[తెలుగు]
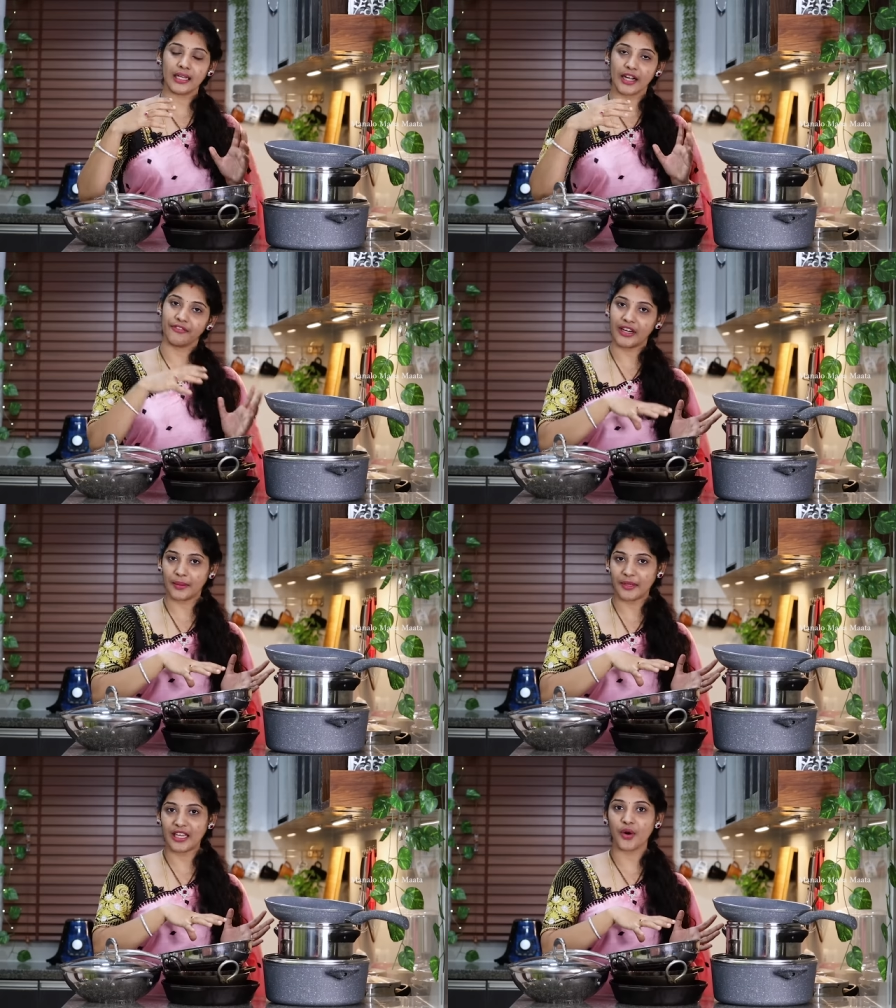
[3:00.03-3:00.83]

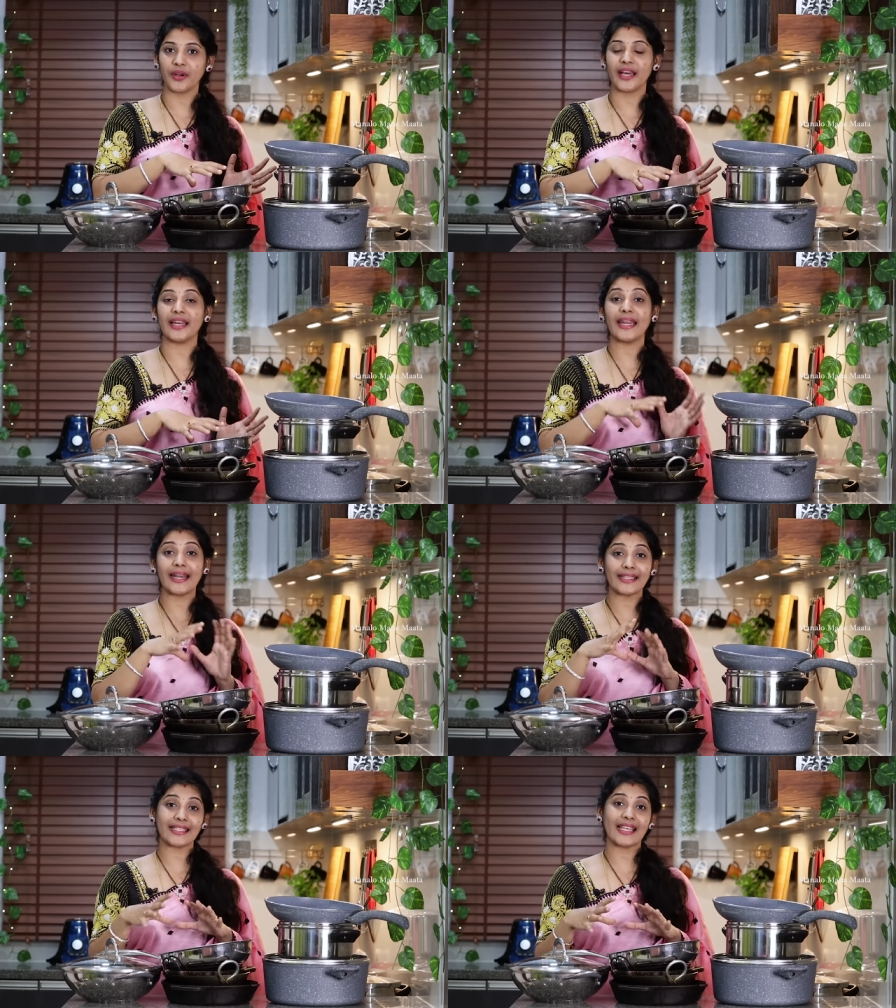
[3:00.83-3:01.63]
కంఫర్టబుల్గా ఉండాలి
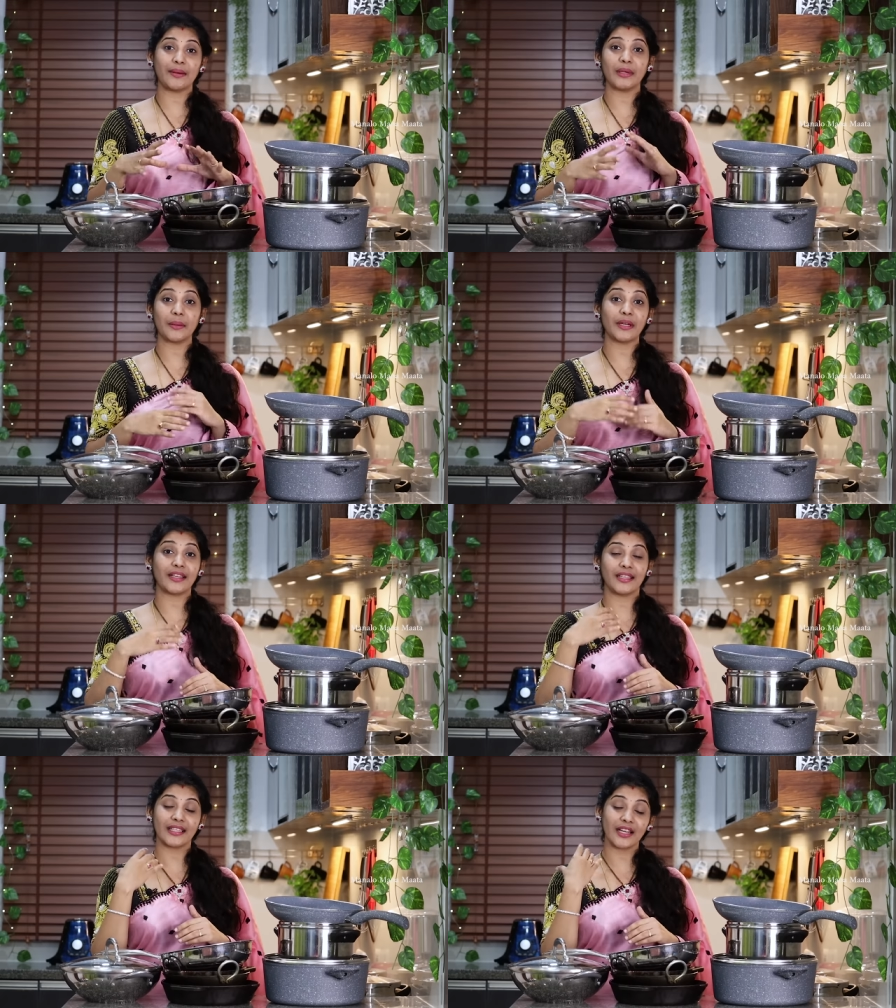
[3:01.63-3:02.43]
అట్ ద సేమ్ టైం
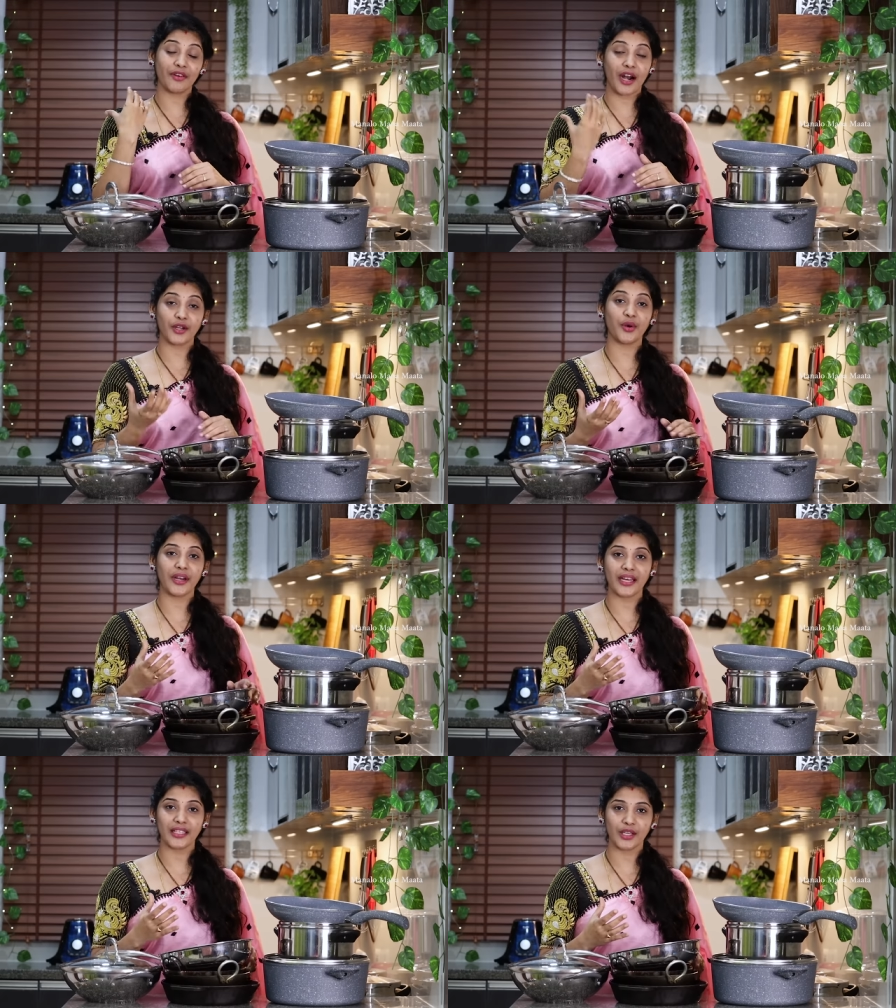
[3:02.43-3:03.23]
రెగ్యులర్గా
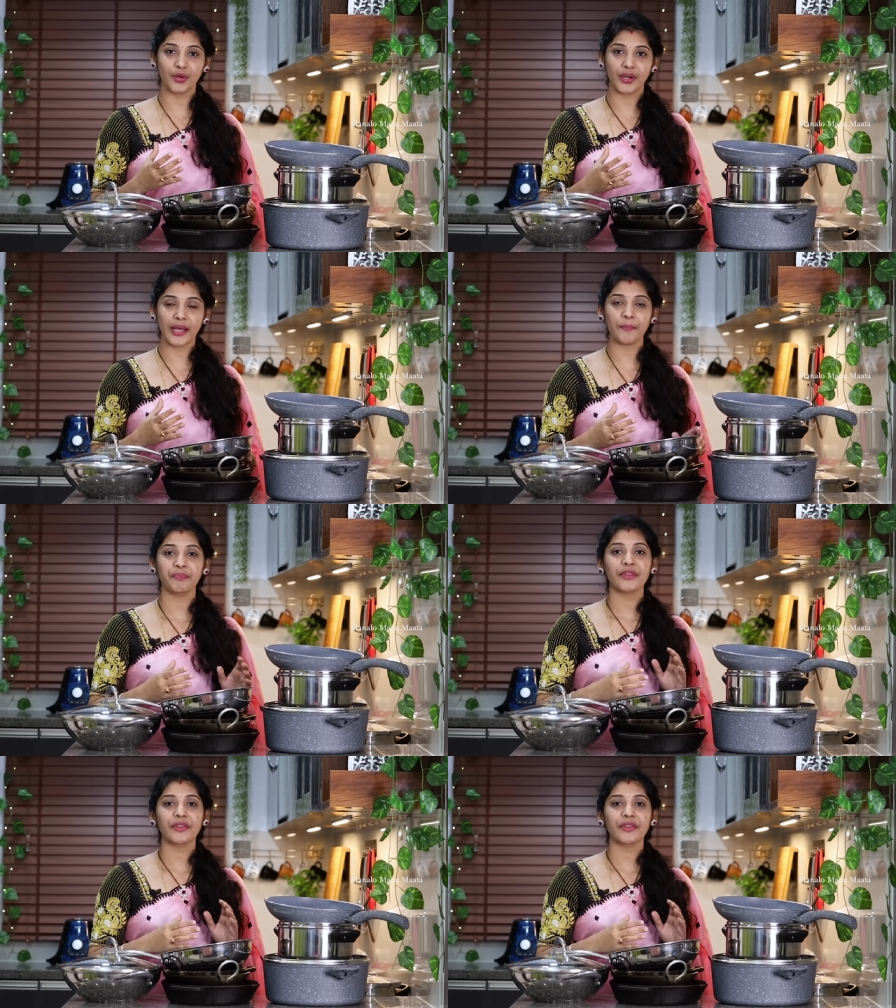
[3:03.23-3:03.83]
వాడుకోవడానికి కూడా